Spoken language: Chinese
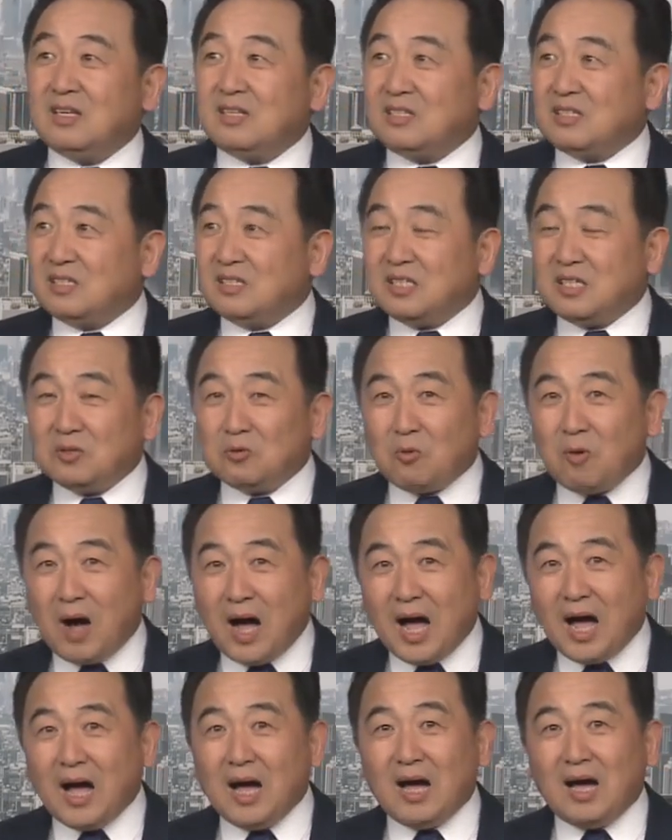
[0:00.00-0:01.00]
紫金
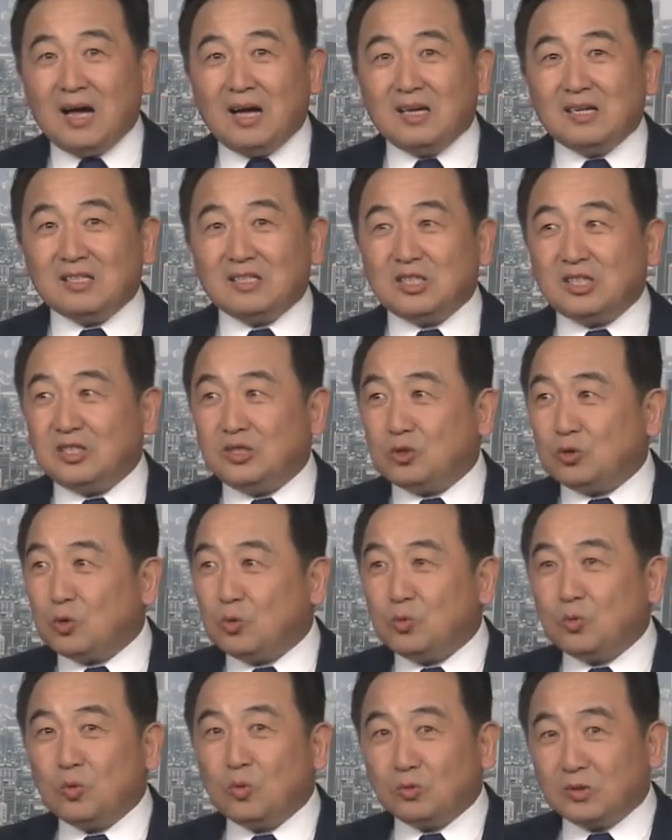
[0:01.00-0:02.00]
花是
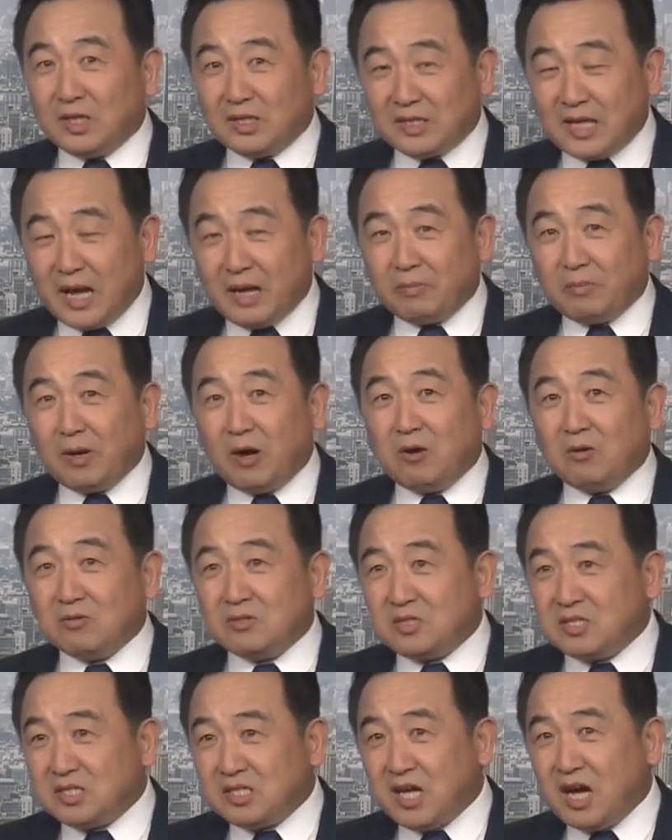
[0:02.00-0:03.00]
中共的代表，
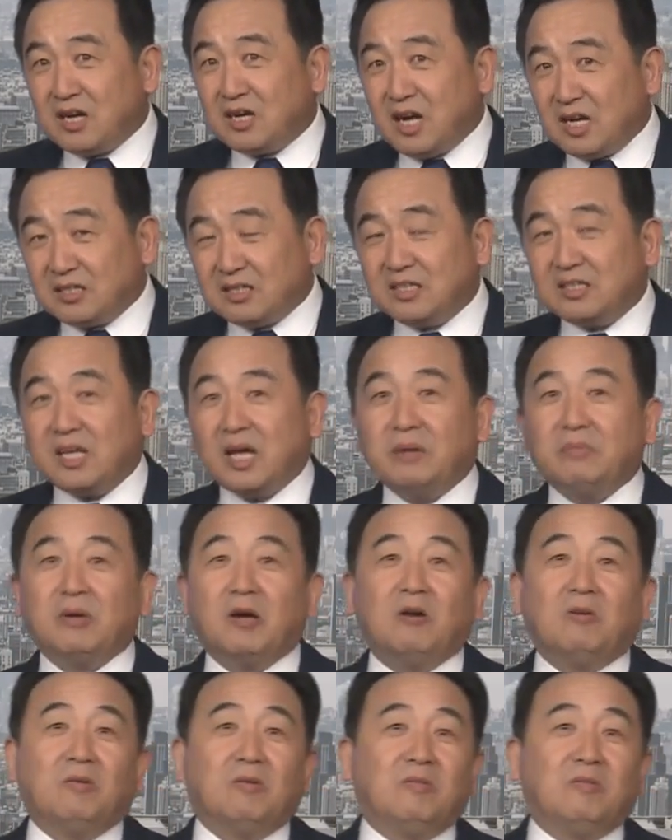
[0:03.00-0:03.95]
香港的代表。